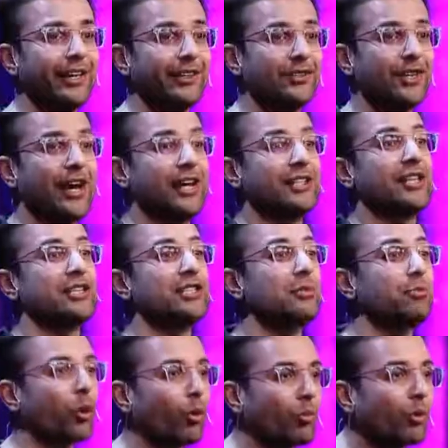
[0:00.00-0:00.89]
कि अच्छा ऐसी
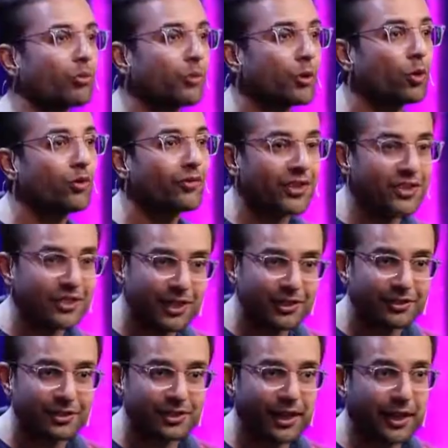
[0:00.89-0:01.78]
ऐसी प्रॉब्लम्स भी कोई फेस
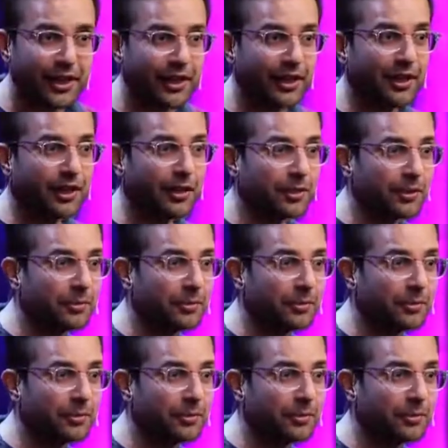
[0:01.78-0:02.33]
कर सकता है क्या